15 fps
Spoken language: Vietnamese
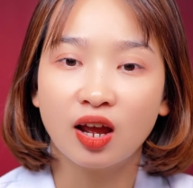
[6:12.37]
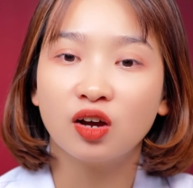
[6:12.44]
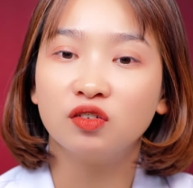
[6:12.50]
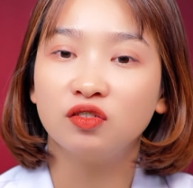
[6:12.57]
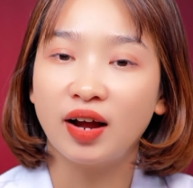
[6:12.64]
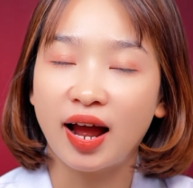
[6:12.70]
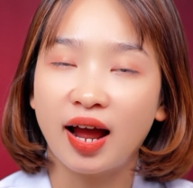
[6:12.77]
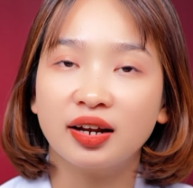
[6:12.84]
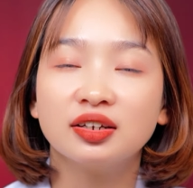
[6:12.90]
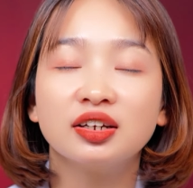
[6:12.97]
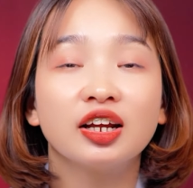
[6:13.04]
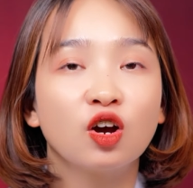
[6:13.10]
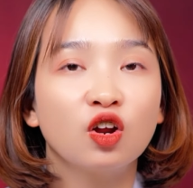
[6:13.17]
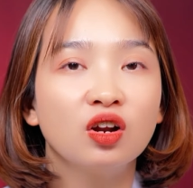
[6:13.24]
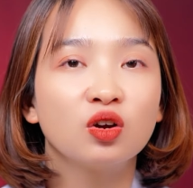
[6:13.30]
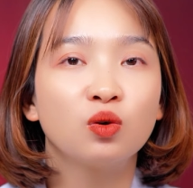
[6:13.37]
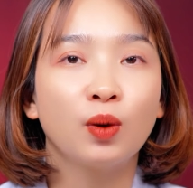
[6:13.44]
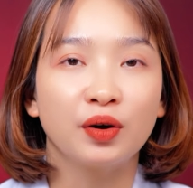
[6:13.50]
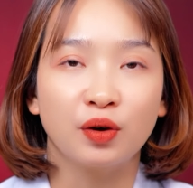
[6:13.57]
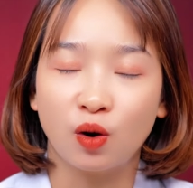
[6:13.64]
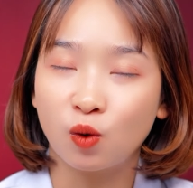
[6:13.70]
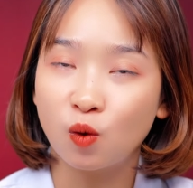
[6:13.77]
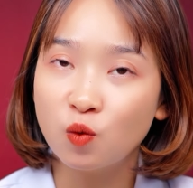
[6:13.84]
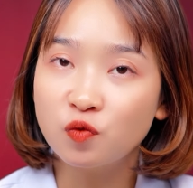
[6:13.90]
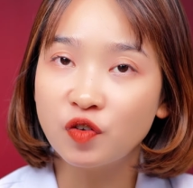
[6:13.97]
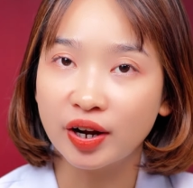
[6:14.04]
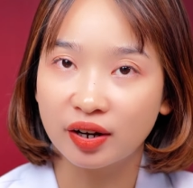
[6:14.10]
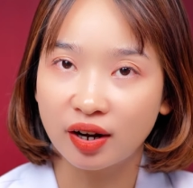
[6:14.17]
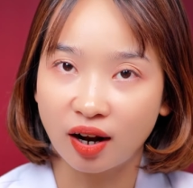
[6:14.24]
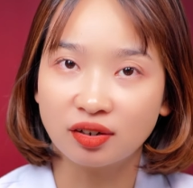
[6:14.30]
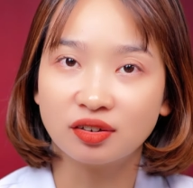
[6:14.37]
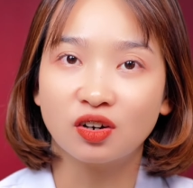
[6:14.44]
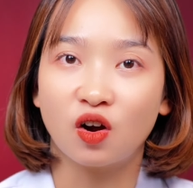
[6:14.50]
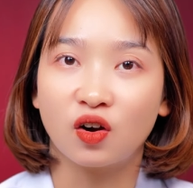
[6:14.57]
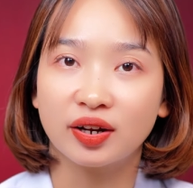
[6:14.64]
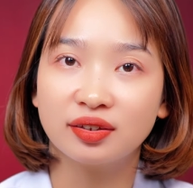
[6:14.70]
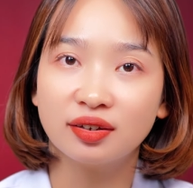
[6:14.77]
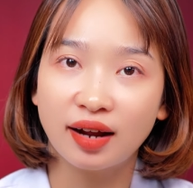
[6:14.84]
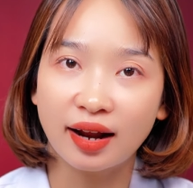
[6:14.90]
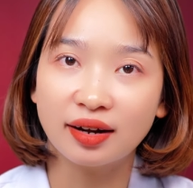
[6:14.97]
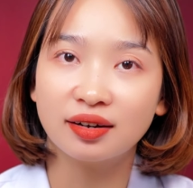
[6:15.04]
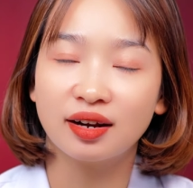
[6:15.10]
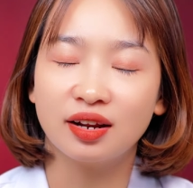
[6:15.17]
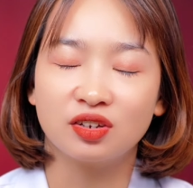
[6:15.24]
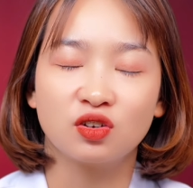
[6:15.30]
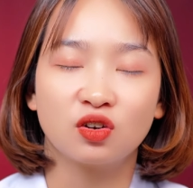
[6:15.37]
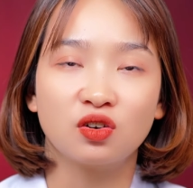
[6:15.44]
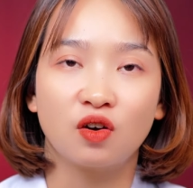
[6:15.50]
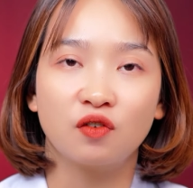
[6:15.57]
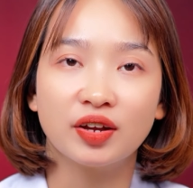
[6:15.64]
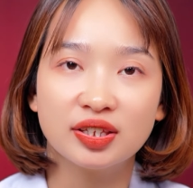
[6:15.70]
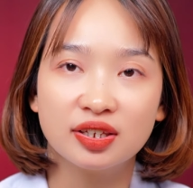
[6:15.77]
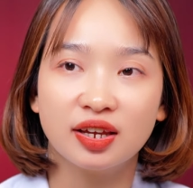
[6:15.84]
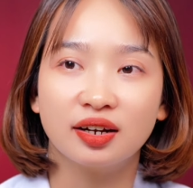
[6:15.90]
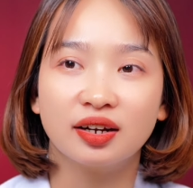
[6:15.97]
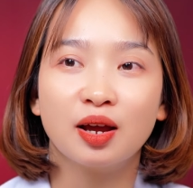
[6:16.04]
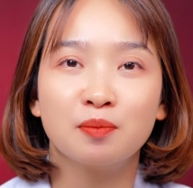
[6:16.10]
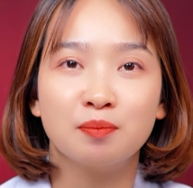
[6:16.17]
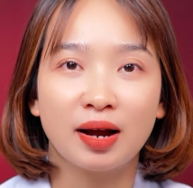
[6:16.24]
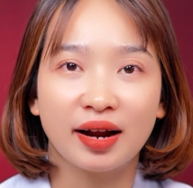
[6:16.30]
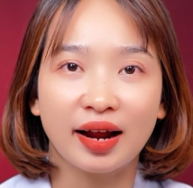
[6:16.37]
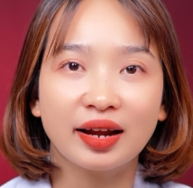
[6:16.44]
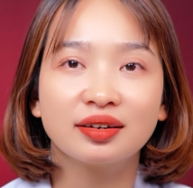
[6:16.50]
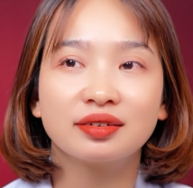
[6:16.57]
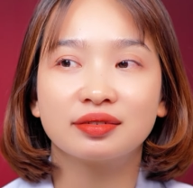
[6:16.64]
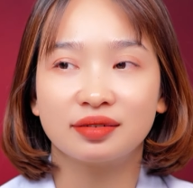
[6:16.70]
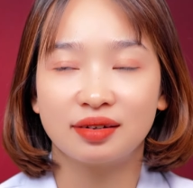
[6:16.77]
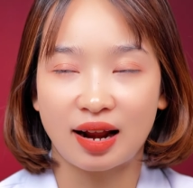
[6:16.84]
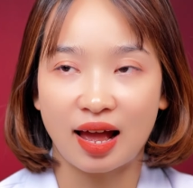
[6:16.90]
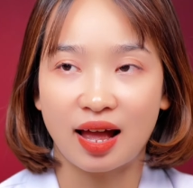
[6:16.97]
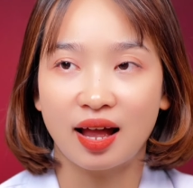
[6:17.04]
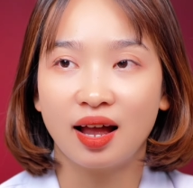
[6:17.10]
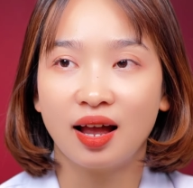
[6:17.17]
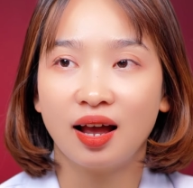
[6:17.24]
Và những cái con lợi khuẩn nó cũng phải cần có cái thức ăn để cho nó phát triển, bằng cách là